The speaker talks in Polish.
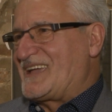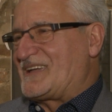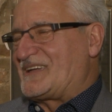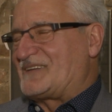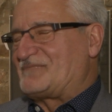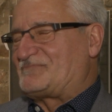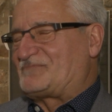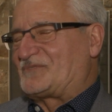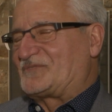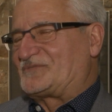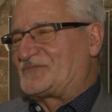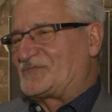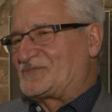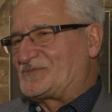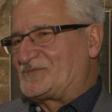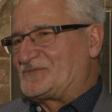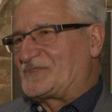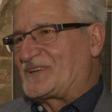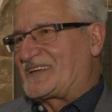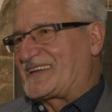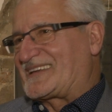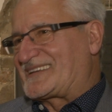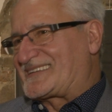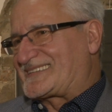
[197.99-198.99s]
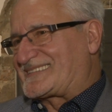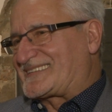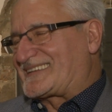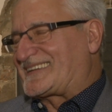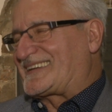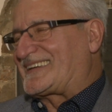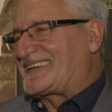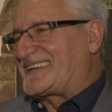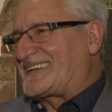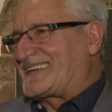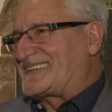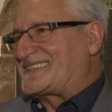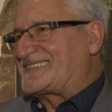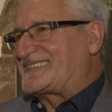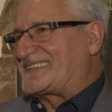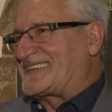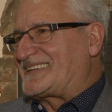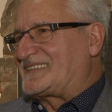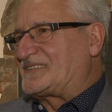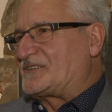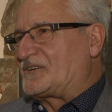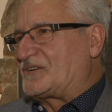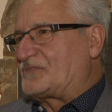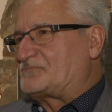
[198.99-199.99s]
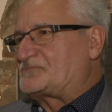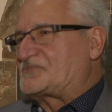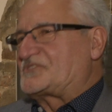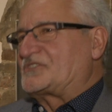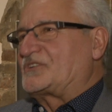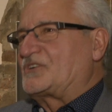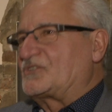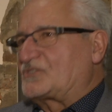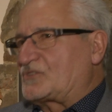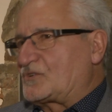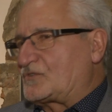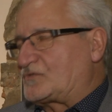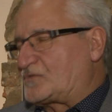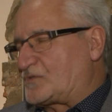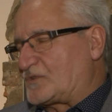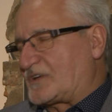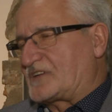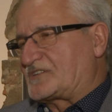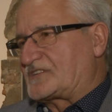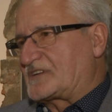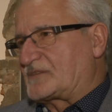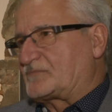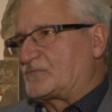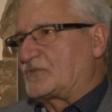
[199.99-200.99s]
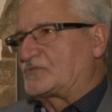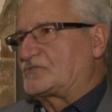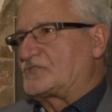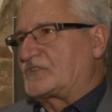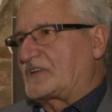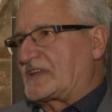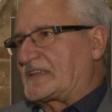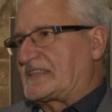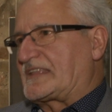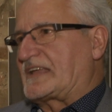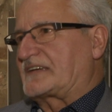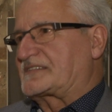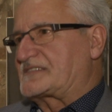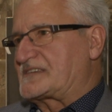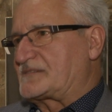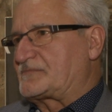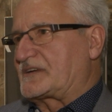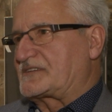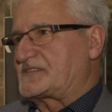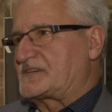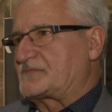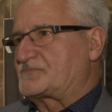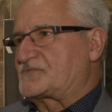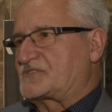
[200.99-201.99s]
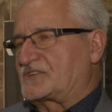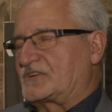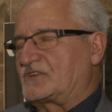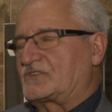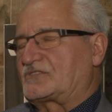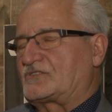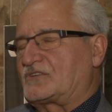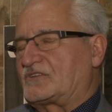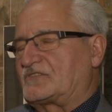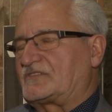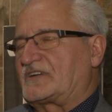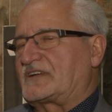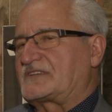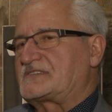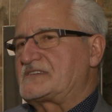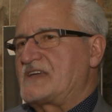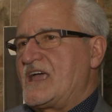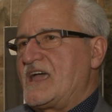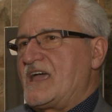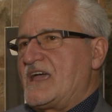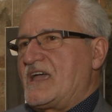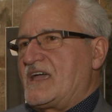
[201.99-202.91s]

e, powoduje, że, że no, przygotowuję się, bo to jednak trzeba się przygotować,